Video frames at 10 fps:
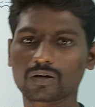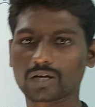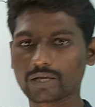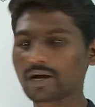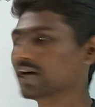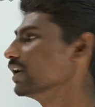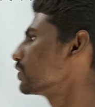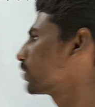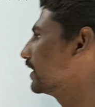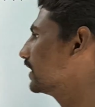ஓகேவா
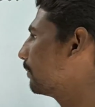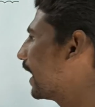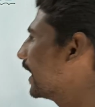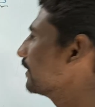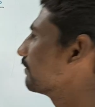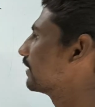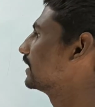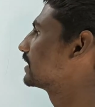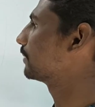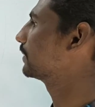ஸோ இந்த மாதிரி
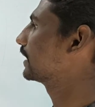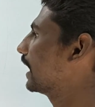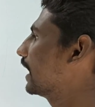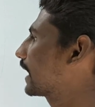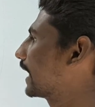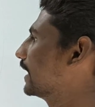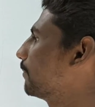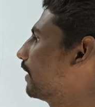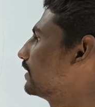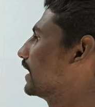வந்துருச்சு அப்படின்னா
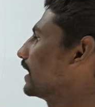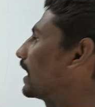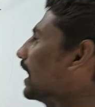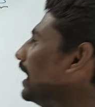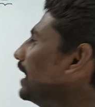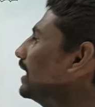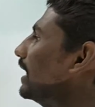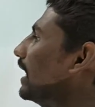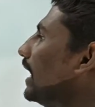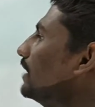கண்டிப்பாக வந்து என்னென்னா
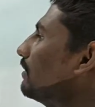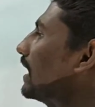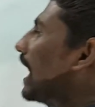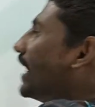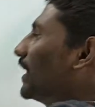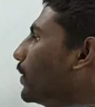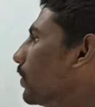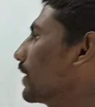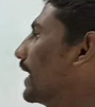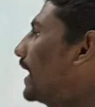இது வந்து நாட்
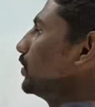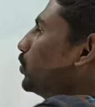ஈக்குவல் இல்லையா இது